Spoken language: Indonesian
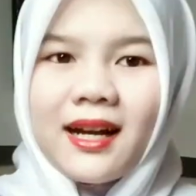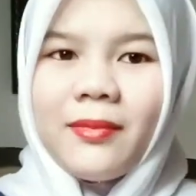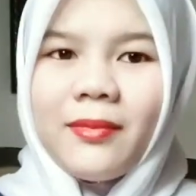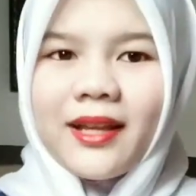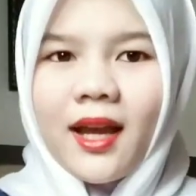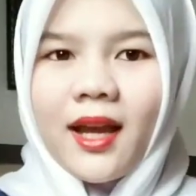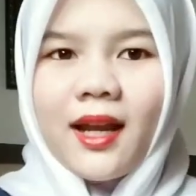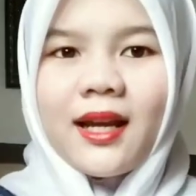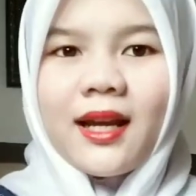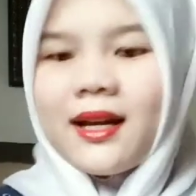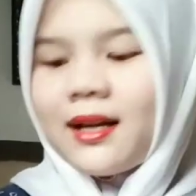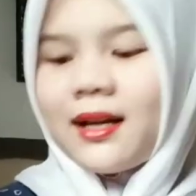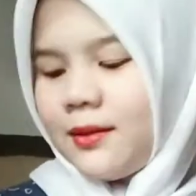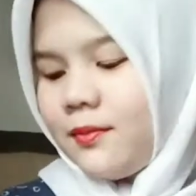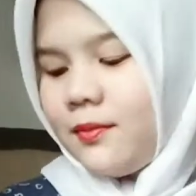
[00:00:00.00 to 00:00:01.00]
kebanyakan
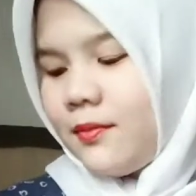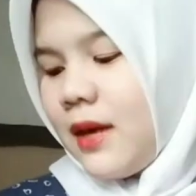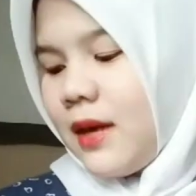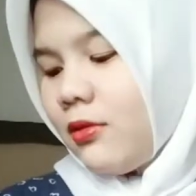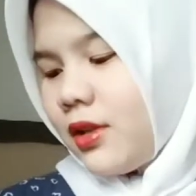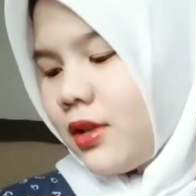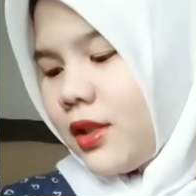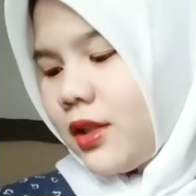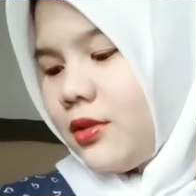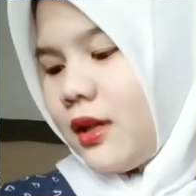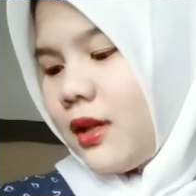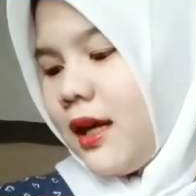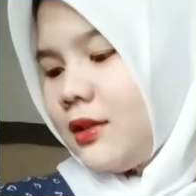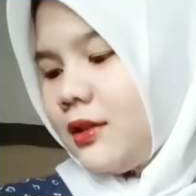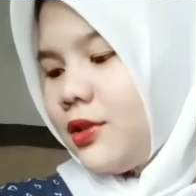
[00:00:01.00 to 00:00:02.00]
karena bau
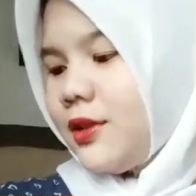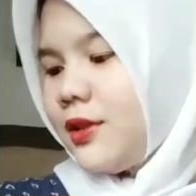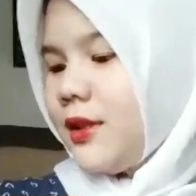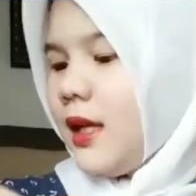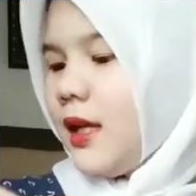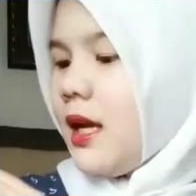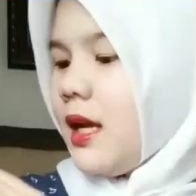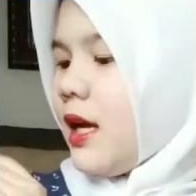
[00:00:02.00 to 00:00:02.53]
gitu kan terus